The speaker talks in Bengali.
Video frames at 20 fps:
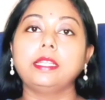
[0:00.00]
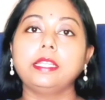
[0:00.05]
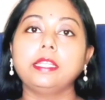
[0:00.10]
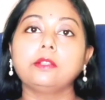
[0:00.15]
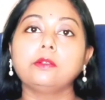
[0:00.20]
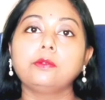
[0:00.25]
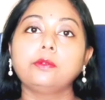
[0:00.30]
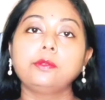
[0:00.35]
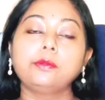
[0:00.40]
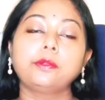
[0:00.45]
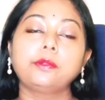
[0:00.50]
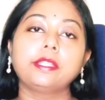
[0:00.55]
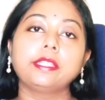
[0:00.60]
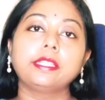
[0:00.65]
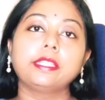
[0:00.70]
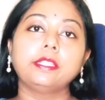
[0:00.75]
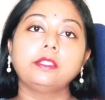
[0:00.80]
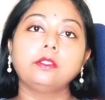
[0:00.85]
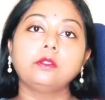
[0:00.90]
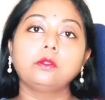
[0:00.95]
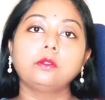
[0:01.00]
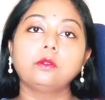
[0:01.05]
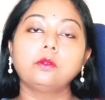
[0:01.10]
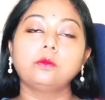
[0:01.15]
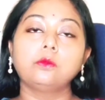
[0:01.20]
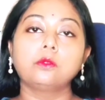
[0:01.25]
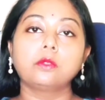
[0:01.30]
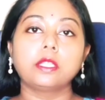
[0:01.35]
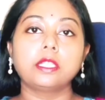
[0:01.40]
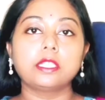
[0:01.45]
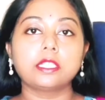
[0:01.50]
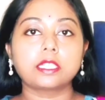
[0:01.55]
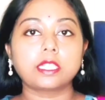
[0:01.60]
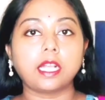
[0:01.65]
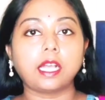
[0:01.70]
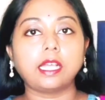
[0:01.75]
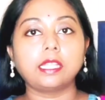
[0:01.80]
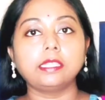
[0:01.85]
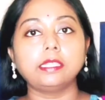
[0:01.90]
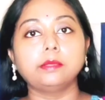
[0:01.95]
ডেঙ্গু ফিভারে কিন্তু মুখের
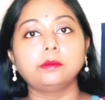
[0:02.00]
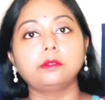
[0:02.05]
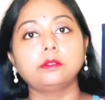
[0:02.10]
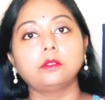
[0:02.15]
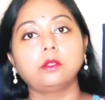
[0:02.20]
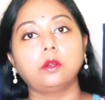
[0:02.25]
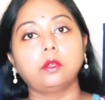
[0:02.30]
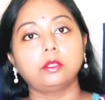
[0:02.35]
স্বাদ এবং